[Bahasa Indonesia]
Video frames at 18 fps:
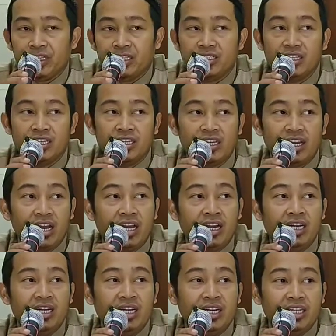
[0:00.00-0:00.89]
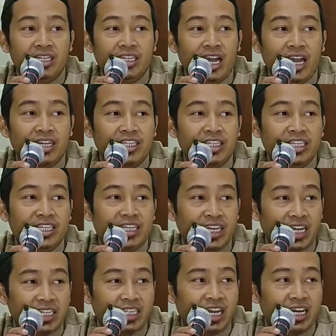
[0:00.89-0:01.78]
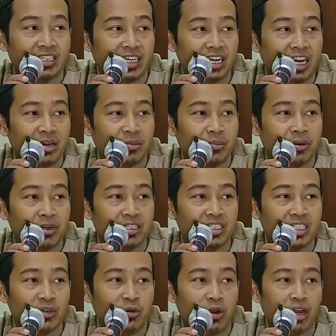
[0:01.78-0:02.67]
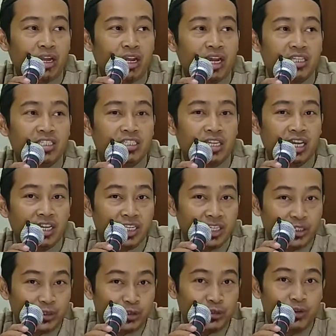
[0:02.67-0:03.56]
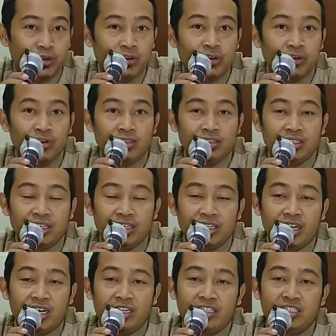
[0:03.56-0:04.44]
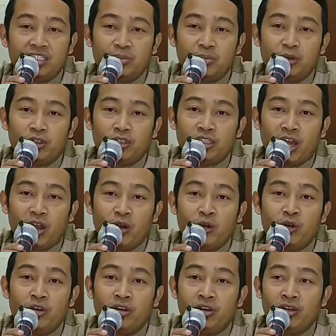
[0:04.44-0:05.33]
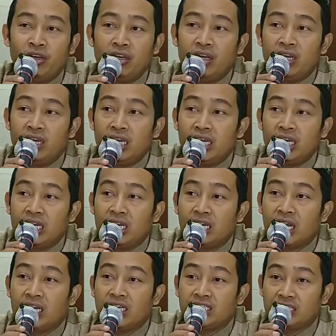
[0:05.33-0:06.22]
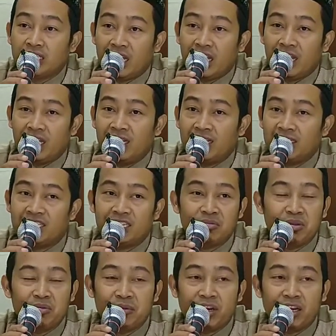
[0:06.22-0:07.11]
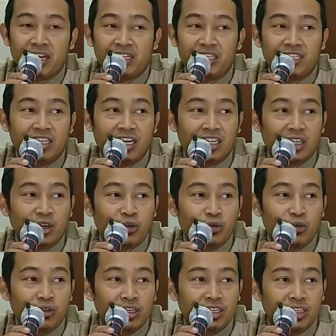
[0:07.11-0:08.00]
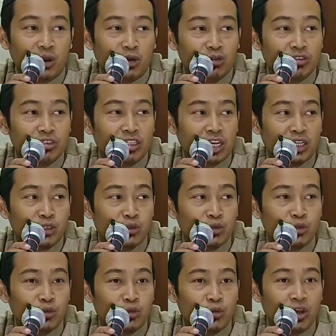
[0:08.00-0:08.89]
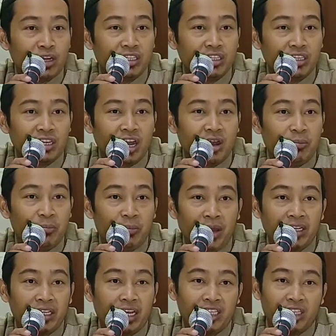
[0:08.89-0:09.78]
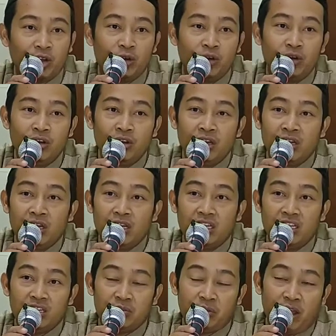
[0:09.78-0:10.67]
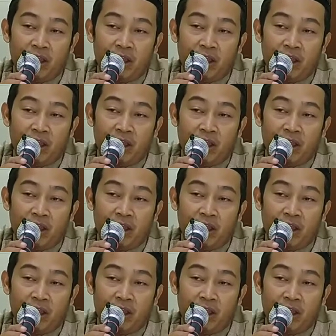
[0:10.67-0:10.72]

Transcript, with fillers: Sehingga yang diingat adalah peristiwa gajah itu sehingga disebut tahun gajah. Tapi mereka tidak tahu ini tahun 1, 2, 3, 4 atau 5.